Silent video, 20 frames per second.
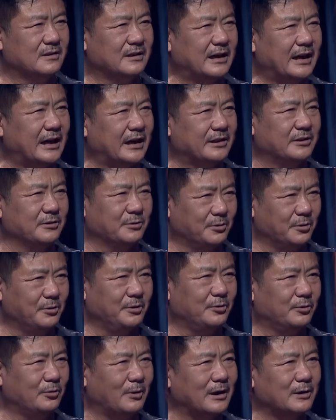để cho
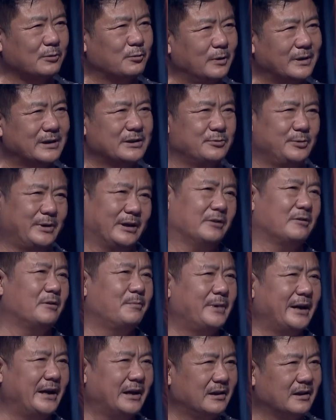tôi toàn quyền duyệt
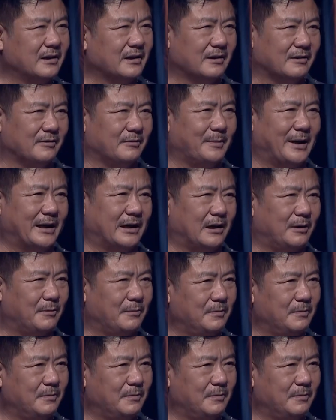comment của bạn đọc